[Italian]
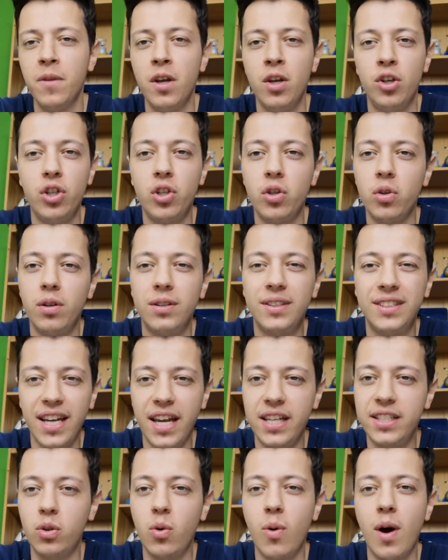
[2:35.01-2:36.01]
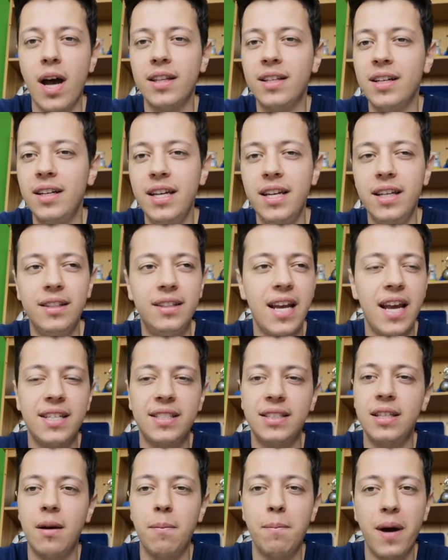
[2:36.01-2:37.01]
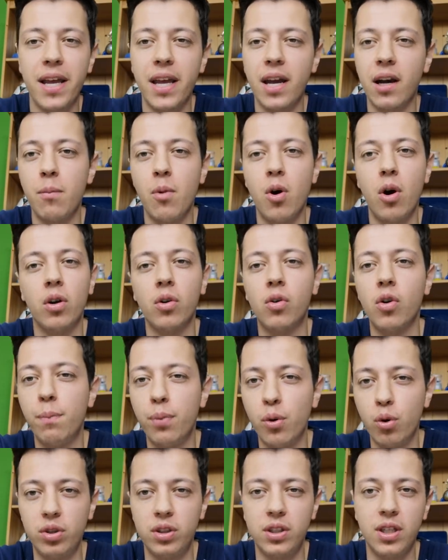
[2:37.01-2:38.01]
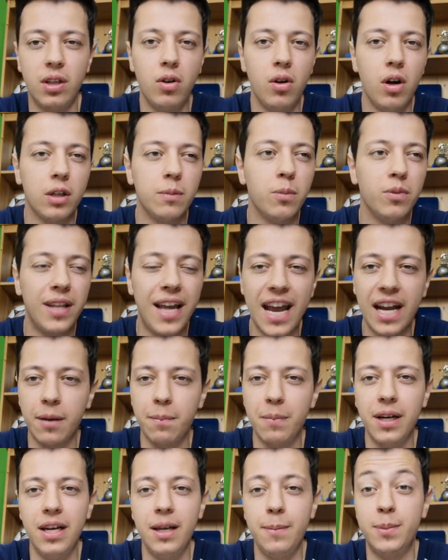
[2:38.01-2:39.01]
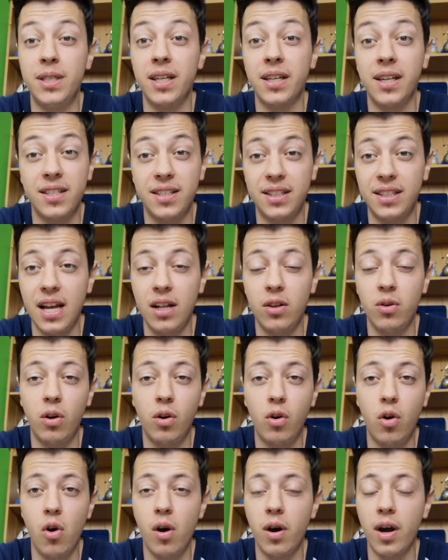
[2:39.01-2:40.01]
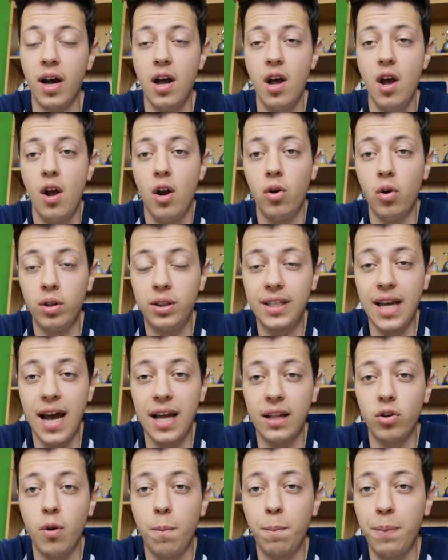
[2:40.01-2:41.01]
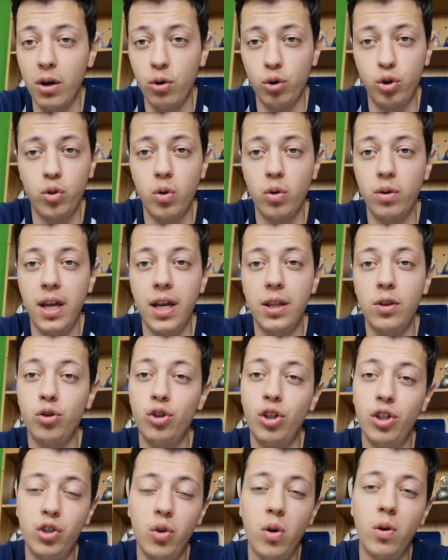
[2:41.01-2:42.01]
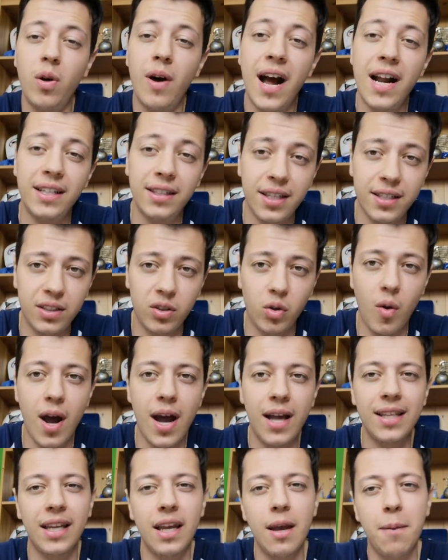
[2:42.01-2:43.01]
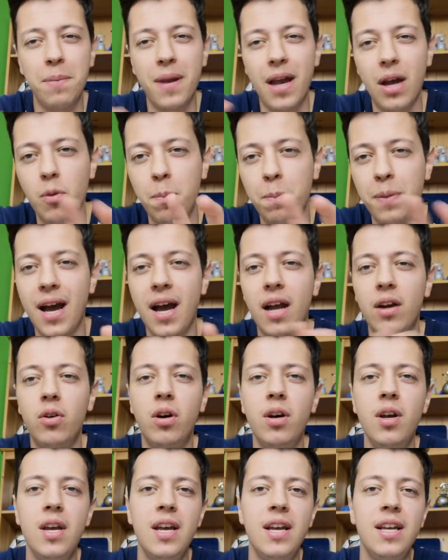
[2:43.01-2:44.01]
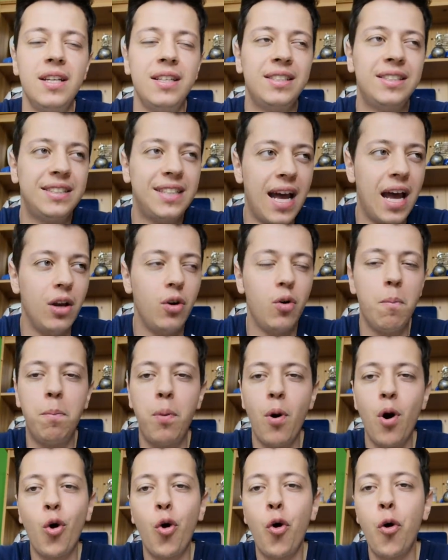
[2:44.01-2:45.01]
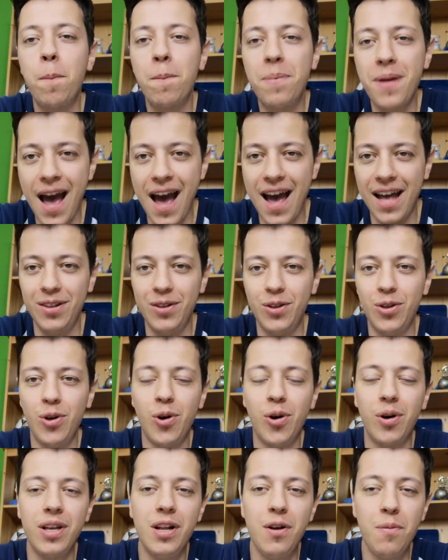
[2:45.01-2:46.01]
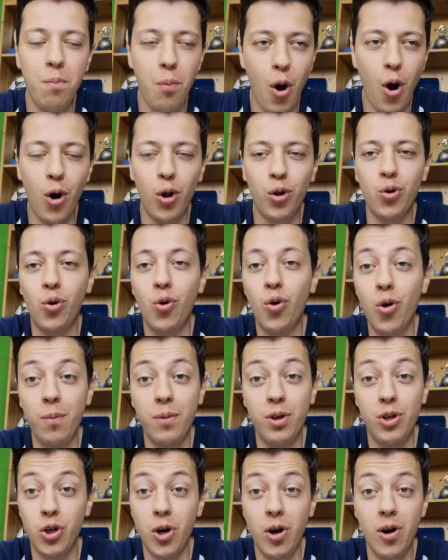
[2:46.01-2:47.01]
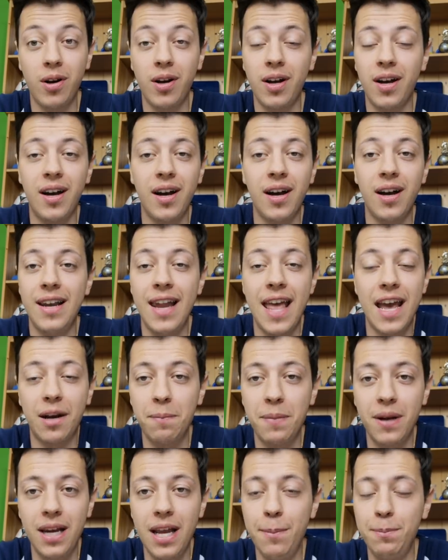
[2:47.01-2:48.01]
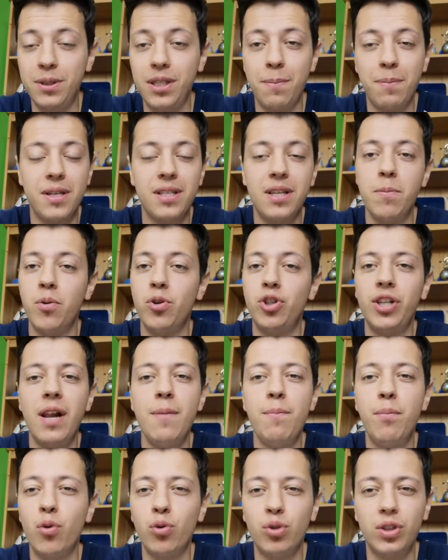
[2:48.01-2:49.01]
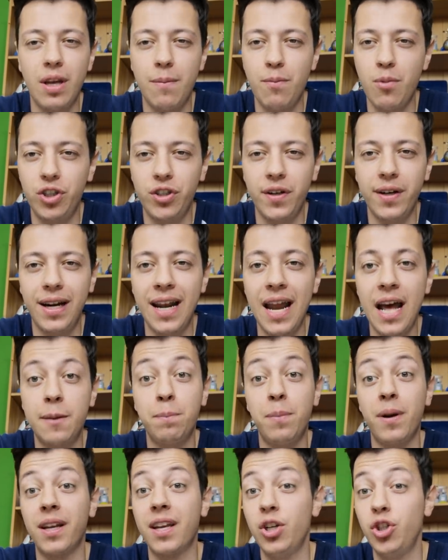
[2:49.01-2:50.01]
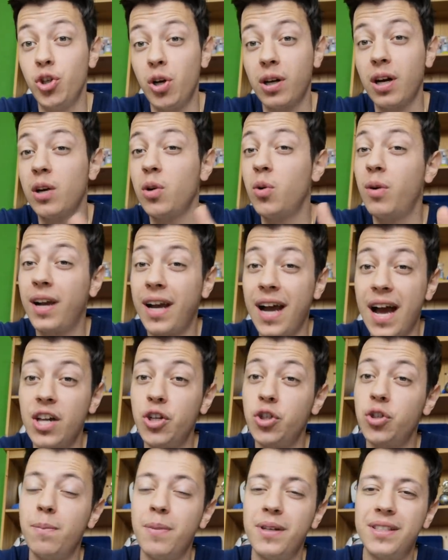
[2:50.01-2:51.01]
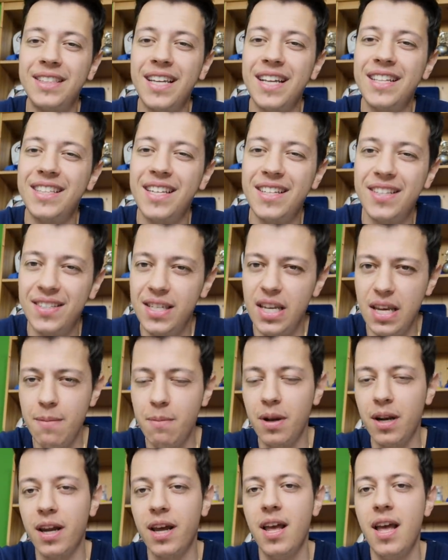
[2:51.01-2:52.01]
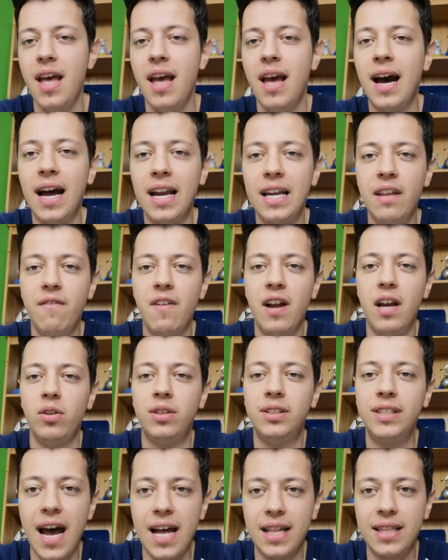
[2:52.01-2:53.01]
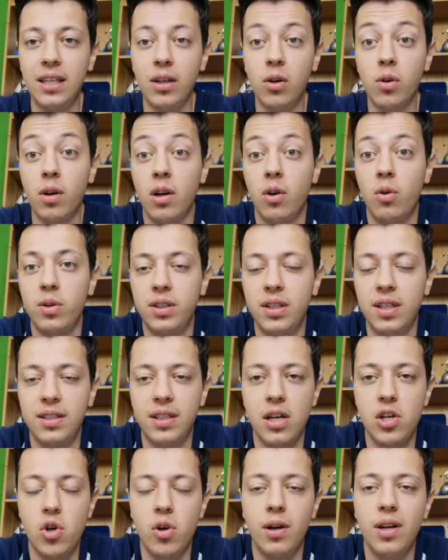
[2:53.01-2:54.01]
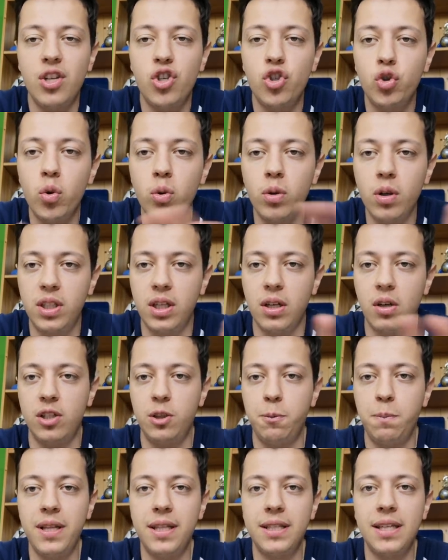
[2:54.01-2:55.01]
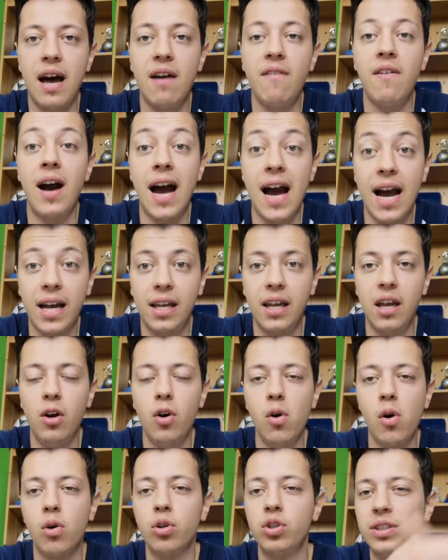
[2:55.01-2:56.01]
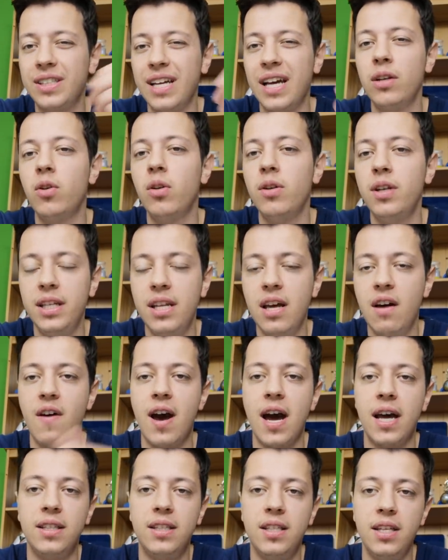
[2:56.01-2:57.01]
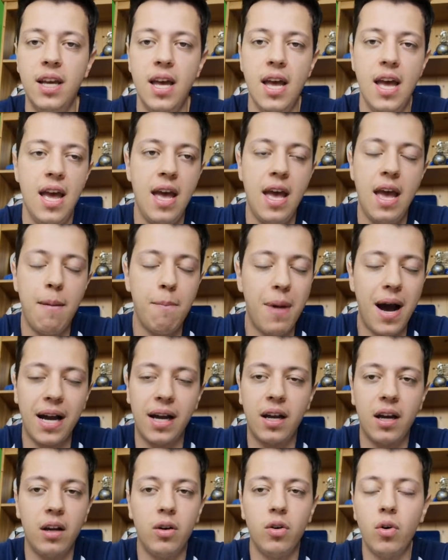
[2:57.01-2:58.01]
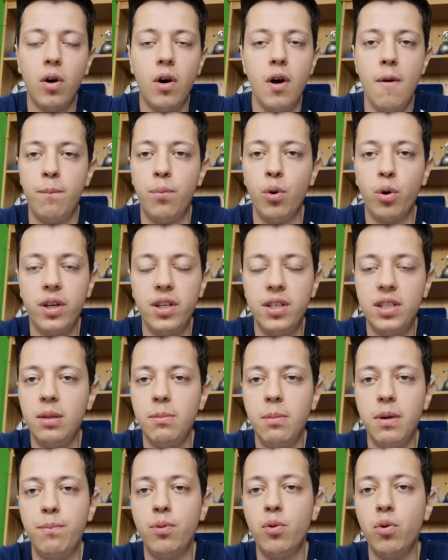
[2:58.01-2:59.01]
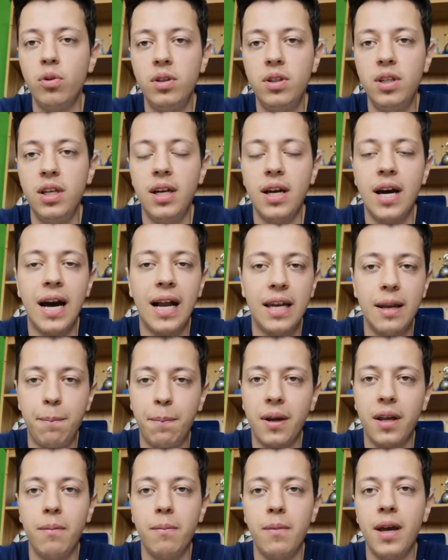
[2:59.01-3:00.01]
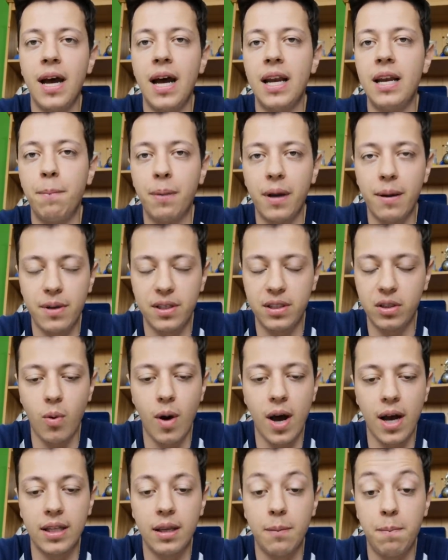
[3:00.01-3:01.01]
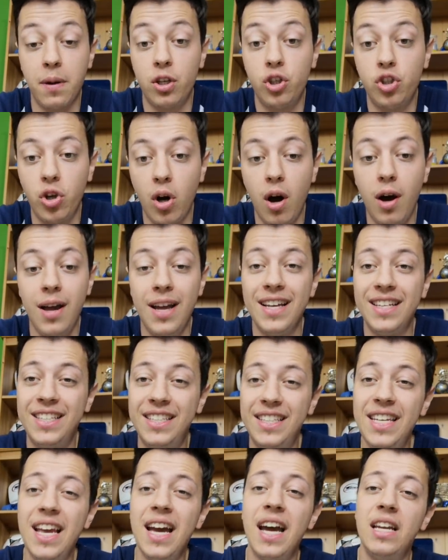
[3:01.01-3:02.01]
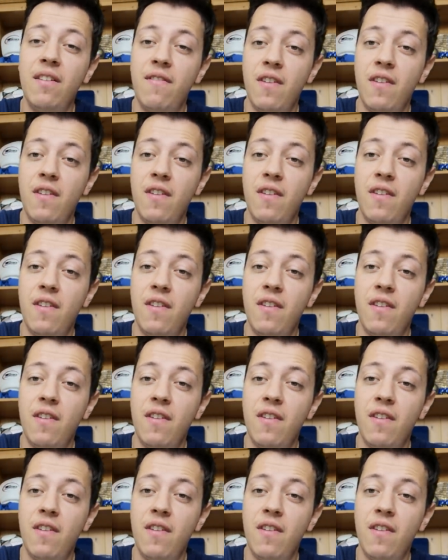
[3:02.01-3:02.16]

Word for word: ci sono sono tre squadre lì in testa, Bayern Monaco, Borussia Dortmund, RB Lipsia che stanno ancora lottando per lo scudetto, ci sono altre squadre che piano piano stanno un po' copiando il modo come gioca l'RB Lipsia, per esempio c'è il Borussia Mönchengladbach che giocano un calcio abbastanza simile a livello tattico che in questa stagione nessuno se lo aspettava, anche loro stanno lì davanti e mancano pochissimi punti alle prime, alle prime squadre, perciò sia a